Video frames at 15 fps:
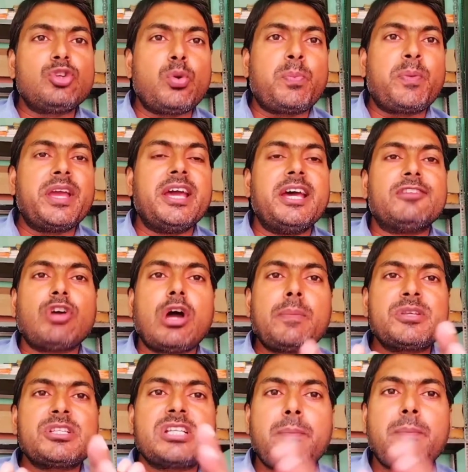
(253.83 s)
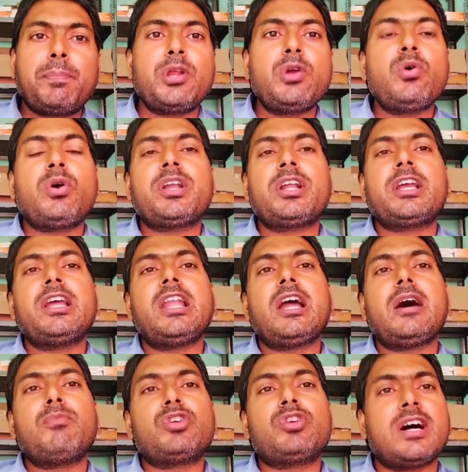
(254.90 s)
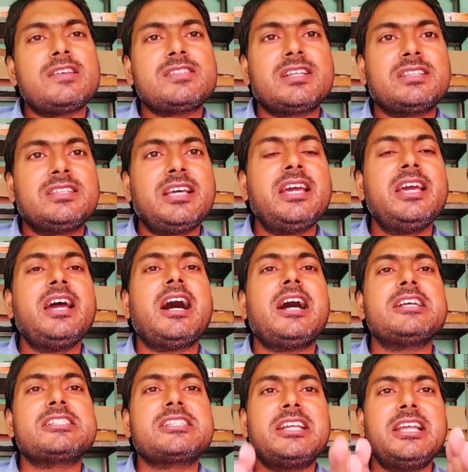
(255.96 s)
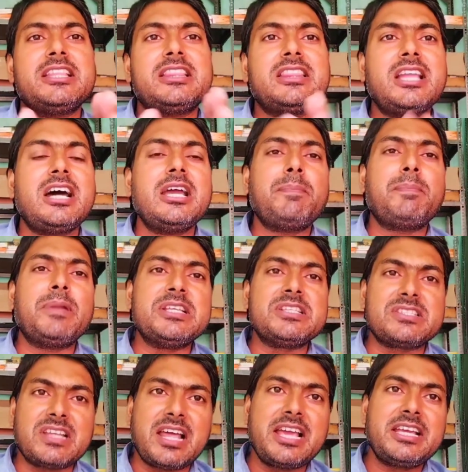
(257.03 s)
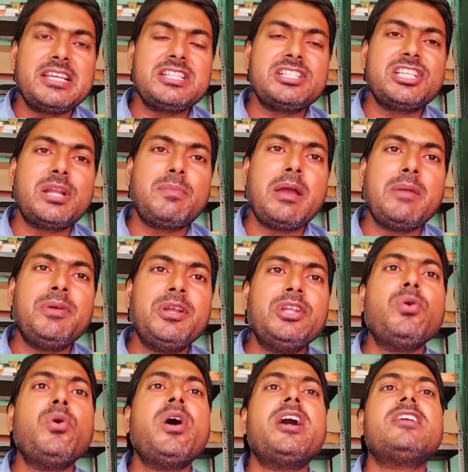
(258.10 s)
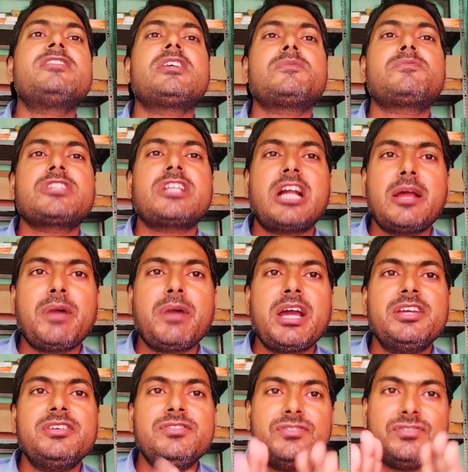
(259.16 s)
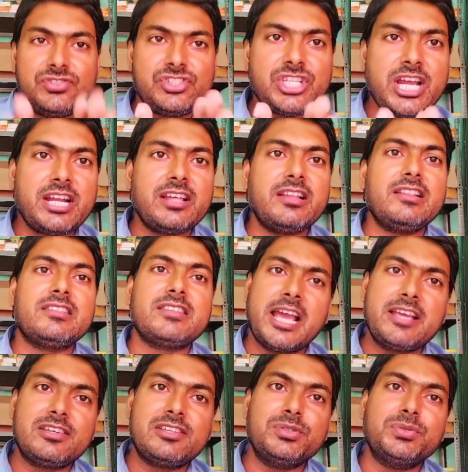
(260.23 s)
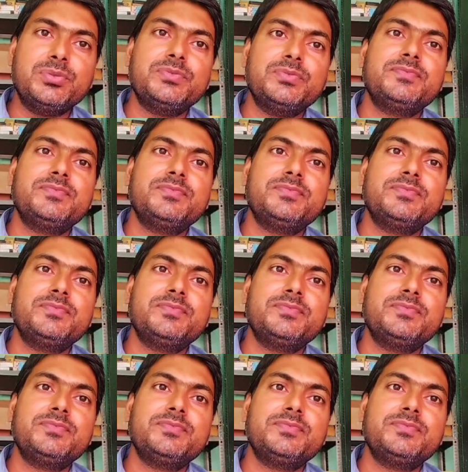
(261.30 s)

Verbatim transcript: है तो आप इसका प्रयोग करके लाभ उठा सकते हैं आज के लिए इतना ही प्लीज़ लाइक एंड शेयर माई वीडियो एंड सब्सक्राइब माई चैनल थैंक यू